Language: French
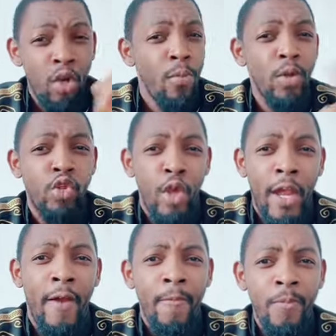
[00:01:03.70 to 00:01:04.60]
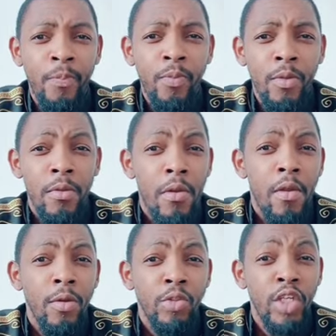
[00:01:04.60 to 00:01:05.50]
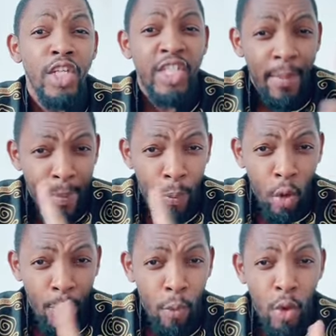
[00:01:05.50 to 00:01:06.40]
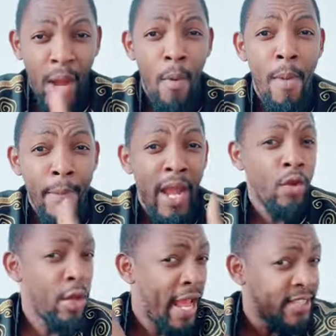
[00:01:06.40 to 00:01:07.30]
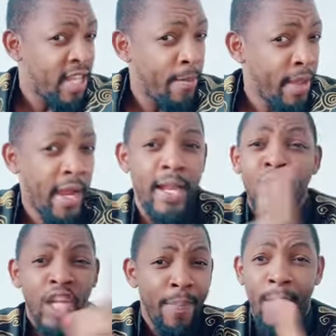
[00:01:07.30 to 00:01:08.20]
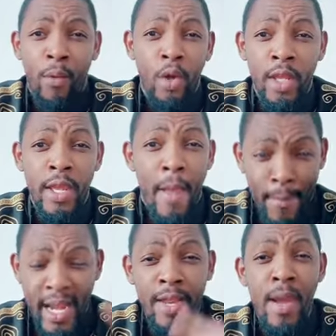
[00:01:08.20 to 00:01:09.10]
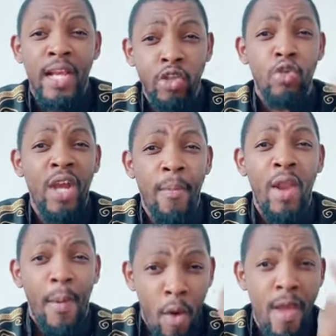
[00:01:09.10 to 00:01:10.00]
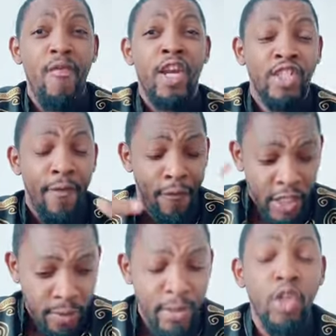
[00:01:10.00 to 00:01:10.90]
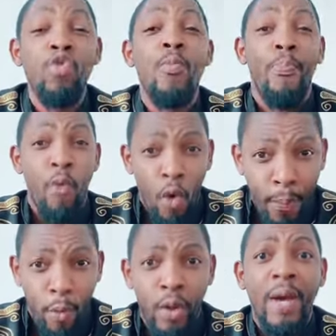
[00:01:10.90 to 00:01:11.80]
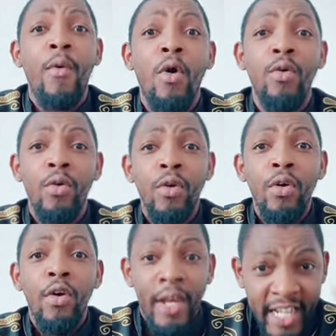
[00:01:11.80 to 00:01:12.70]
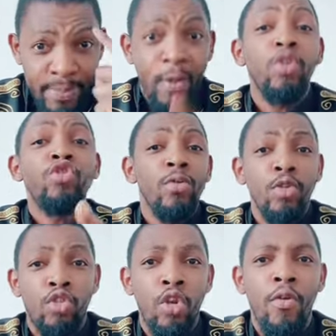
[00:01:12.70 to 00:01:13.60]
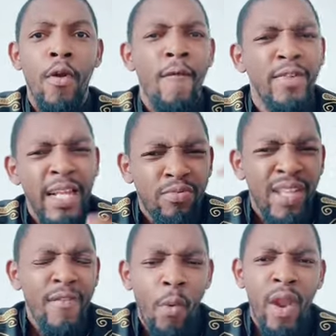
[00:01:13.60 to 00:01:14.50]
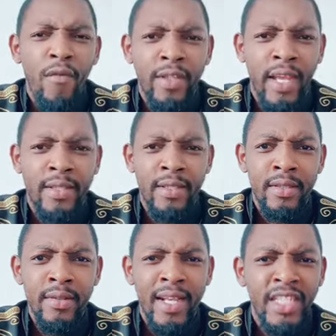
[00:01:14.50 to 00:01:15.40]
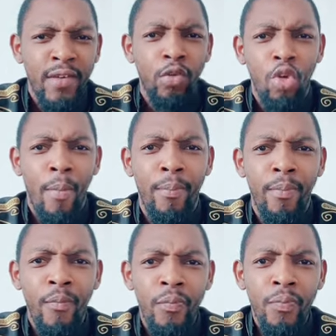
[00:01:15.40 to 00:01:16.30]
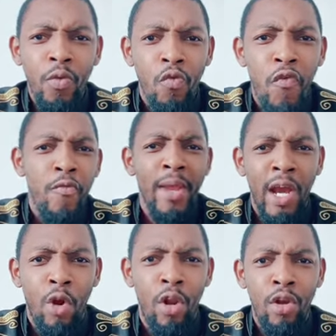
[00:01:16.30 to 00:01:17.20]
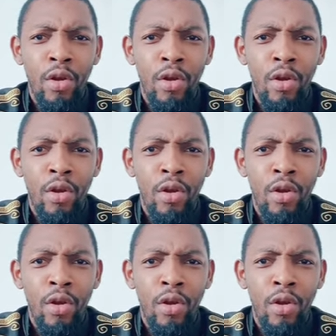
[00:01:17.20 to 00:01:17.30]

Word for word: le monsieur là. Je n'ai jamais pleuré pour le Gabon. Même quand il y a eu Esther Miracle, là, je n'ai pas pleuré. Mais la libération du Gabon, la première fois que j'ai fléchi mes genoux, pleuré pour le Gabon. Respectons ce monsieur. Vous, êtes, vous avez quoi dans vos têtes Qu'est-ce qui vous trompe Vous fumez la colle.